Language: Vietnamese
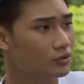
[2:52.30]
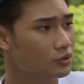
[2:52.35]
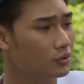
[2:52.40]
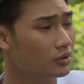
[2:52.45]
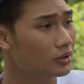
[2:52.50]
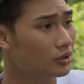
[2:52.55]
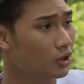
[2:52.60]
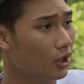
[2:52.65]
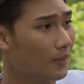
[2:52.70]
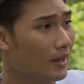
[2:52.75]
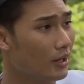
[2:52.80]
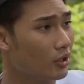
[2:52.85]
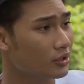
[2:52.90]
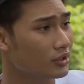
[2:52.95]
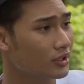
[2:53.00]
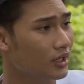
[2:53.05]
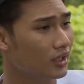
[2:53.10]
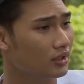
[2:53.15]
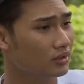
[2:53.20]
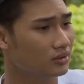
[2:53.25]
Chú đừng nói ba
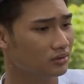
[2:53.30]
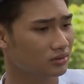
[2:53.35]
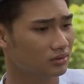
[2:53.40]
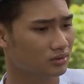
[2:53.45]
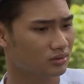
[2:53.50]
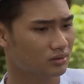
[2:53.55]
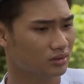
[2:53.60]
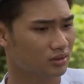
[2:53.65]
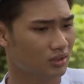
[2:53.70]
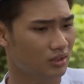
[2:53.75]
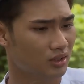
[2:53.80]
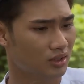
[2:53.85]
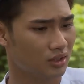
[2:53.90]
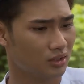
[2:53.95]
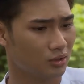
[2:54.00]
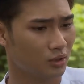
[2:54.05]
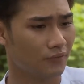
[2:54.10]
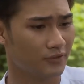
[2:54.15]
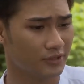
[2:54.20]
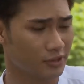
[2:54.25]
con nha.
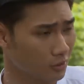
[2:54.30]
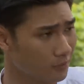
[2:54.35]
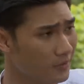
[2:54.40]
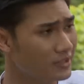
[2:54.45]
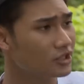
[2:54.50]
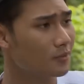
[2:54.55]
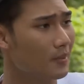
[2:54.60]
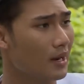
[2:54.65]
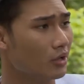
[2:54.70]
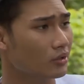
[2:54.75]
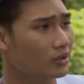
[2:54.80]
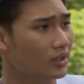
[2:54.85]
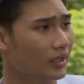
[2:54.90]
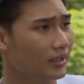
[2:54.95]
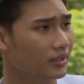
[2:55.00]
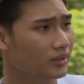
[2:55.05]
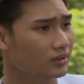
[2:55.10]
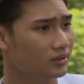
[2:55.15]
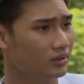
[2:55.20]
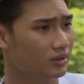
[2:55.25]
Con phải chứng minh như ba con
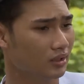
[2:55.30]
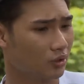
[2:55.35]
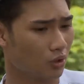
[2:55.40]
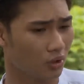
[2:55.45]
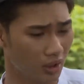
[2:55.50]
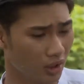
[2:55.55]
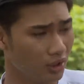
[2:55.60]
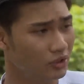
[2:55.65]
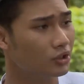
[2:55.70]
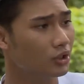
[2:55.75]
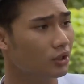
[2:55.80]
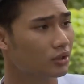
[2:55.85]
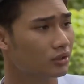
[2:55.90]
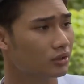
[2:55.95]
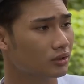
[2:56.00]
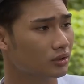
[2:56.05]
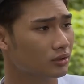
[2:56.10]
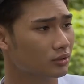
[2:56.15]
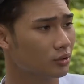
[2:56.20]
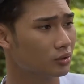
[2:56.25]
thấy. Con lớn rồi,
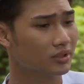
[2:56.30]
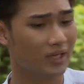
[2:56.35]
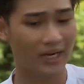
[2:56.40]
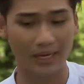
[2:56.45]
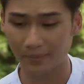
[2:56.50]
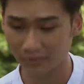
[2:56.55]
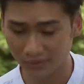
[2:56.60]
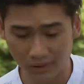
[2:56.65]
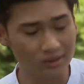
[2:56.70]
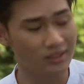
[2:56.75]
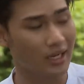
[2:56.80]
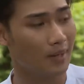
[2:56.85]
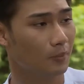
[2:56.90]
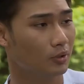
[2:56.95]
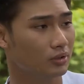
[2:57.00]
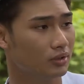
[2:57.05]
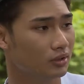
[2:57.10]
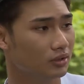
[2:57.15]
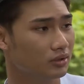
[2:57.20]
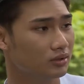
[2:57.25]
có thể làm được tất cả
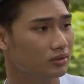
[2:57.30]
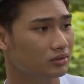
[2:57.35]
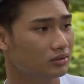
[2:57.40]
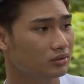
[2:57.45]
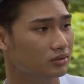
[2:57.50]
mọi thứ.